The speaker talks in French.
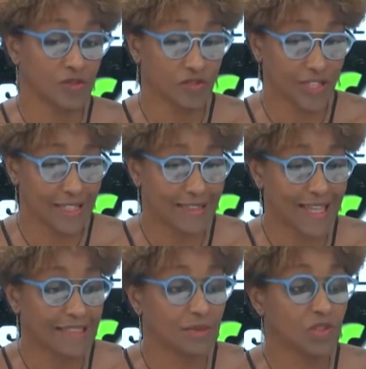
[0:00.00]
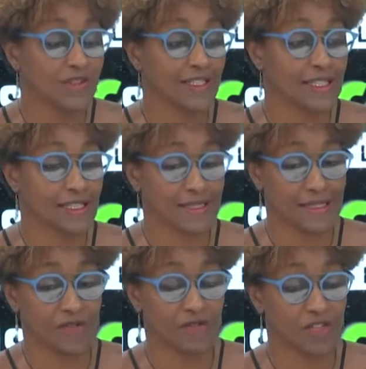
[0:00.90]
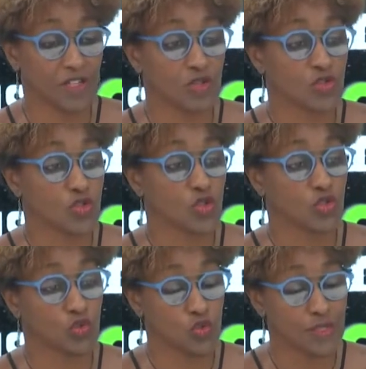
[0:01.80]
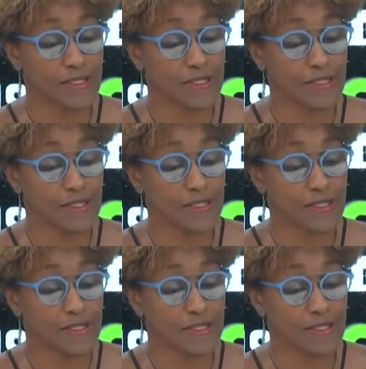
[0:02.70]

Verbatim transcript: souveraineté alimentaire, c'est faire en sorte qu'on